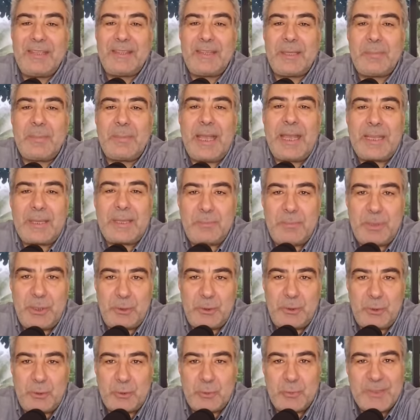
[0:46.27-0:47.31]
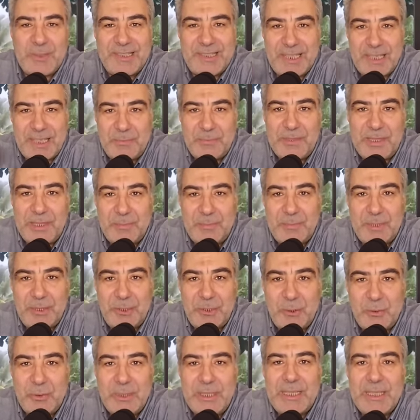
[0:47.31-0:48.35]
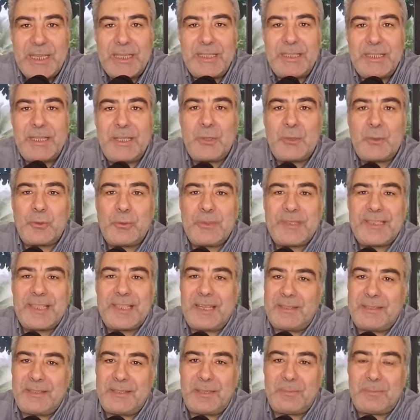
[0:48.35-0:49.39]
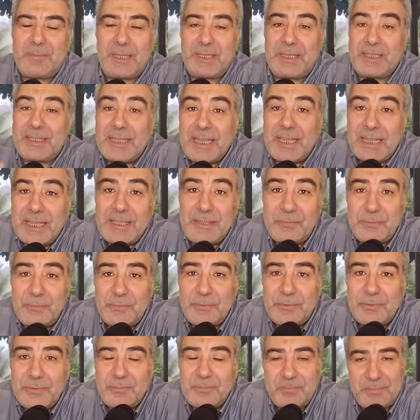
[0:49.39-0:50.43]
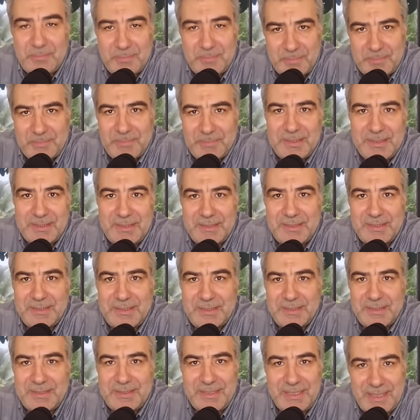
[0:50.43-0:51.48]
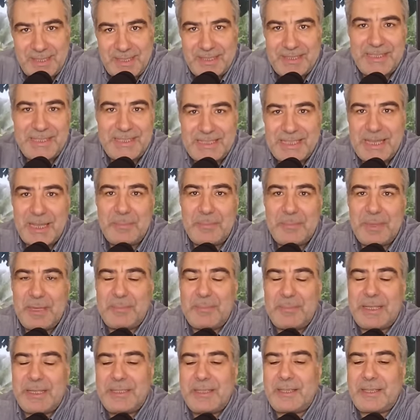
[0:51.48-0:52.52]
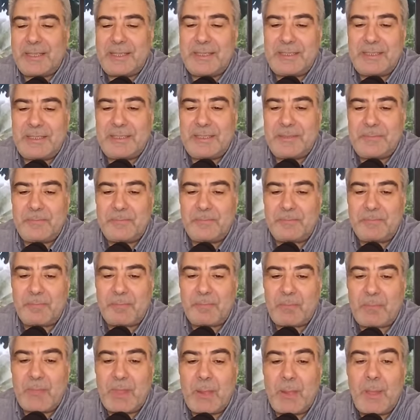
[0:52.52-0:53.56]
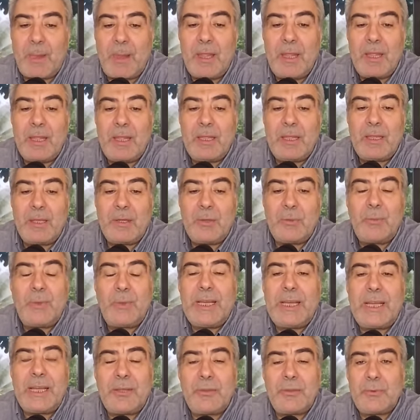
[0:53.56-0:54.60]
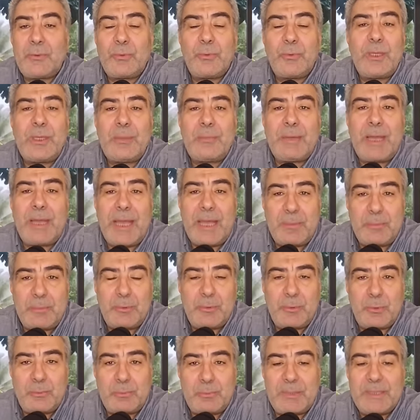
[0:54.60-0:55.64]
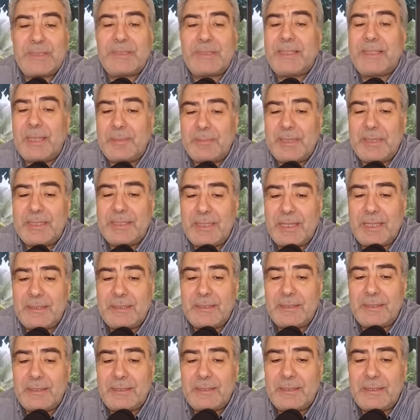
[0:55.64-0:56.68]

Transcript: إذا معك مليون وصرفت المليون لن ينقص هذا المال كيف؟ سنتأمل بعد قليل ولا ظلم عبد مظلمة